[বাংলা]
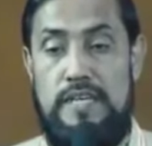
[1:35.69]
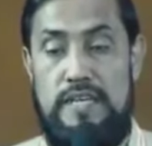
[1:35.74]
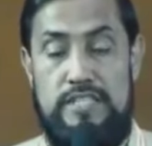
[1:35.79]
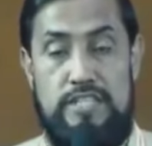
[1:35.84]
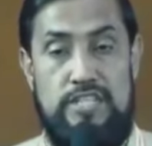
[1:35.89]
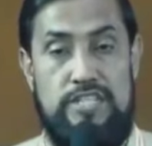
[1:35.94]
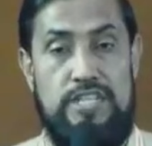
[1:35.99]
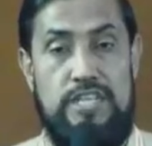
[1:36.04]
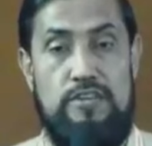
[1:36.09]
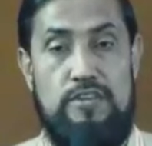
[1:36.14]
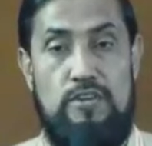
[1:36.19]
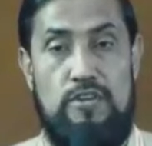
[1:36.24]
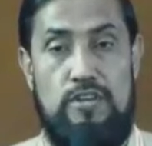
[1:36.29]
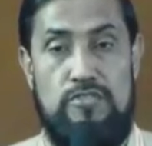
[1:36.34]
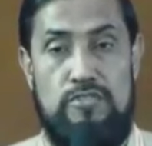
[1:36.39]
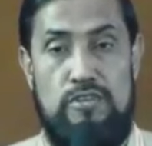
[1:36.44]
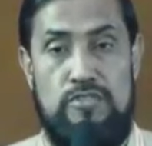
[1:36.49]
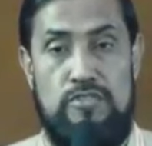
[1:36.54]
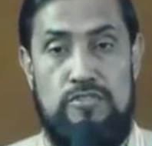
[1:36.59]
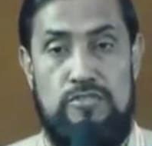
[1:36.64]
এদেশে
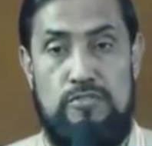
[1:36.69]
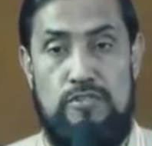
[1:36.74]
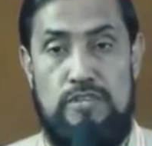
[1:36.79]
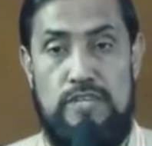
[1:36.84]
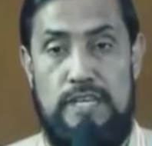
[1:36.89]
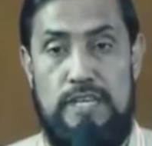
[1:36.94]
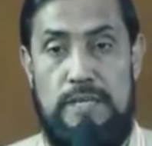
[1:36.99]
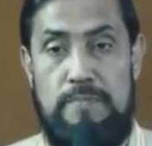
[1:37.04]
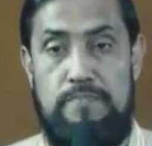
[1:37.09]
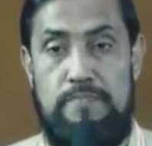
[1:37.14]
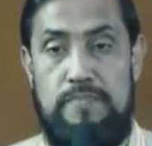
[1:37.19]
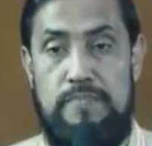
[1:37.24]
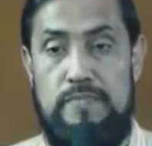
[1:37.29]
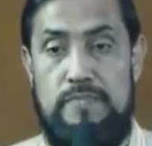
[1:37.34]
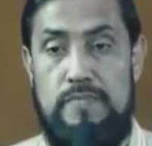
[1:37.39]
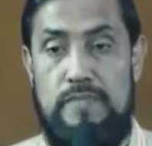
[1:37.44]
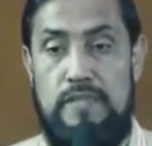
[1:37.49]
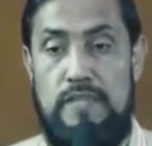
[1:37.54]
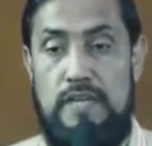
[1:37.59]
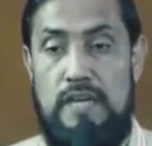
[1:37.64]
গণতন্ত্রকে
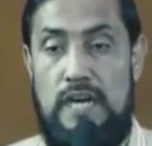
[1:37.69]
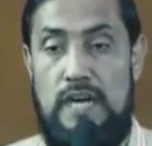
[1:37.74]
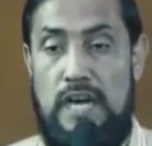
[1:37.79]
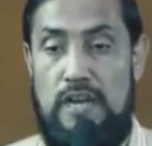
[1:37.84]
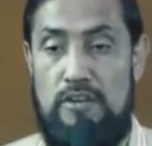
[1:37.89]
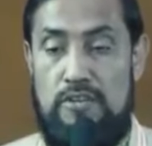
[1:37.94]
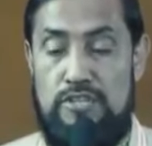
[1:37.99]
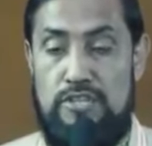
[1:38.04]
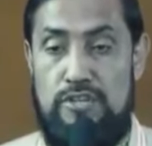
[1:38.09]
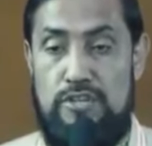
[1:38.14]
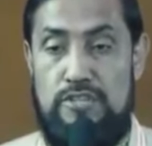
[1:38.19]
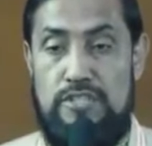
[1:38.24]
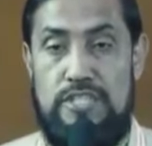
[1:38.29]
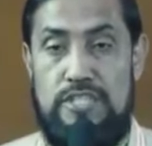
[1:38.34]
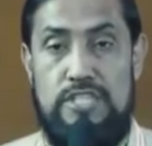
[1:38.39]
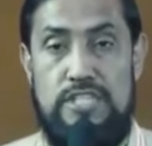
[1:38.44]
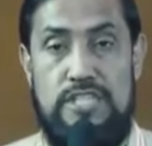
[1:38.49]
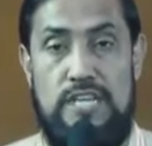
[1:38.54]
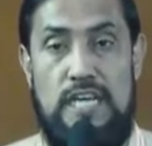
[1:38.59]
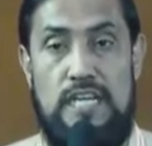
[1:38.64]
আরও
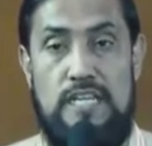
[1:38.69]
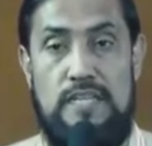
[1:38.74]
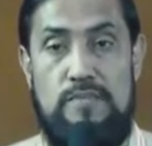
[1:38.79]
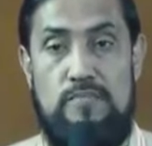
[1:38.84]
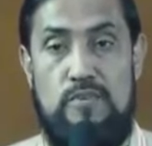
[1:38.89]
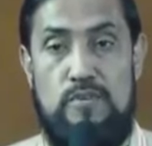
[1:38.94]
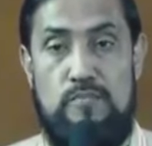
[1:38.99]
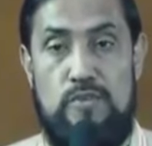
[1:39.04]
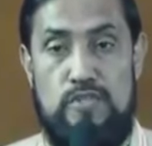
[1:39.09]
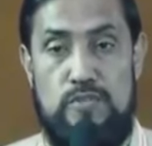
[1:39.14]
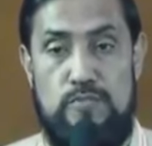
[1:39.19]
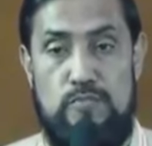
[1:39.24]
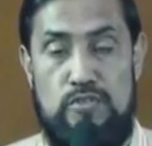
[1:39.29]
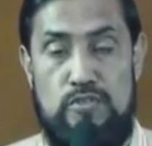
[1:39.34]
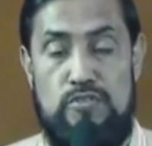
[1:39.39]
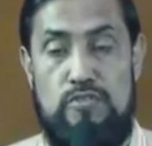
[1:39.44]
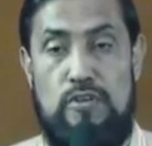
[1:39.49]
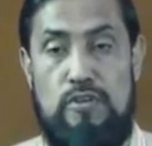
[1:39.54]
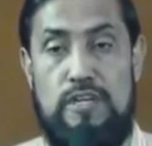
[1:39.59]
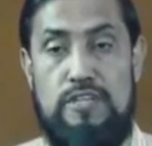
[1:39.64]
শক্তিশালী এবং
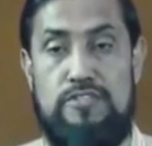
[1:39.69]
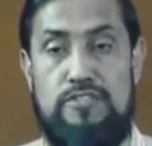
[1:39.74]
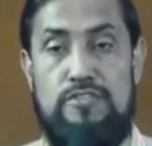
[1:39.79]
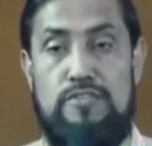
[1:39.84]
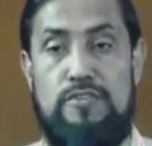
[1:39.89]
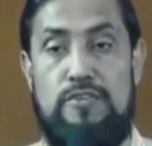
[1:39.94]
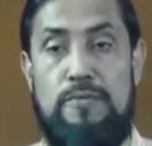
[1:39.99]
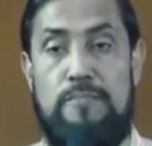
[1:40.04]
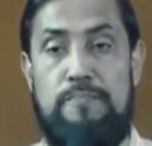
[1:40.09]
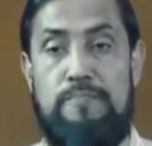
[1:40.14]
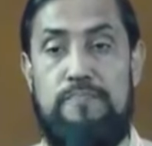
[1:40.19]
মজবুত করার জন্য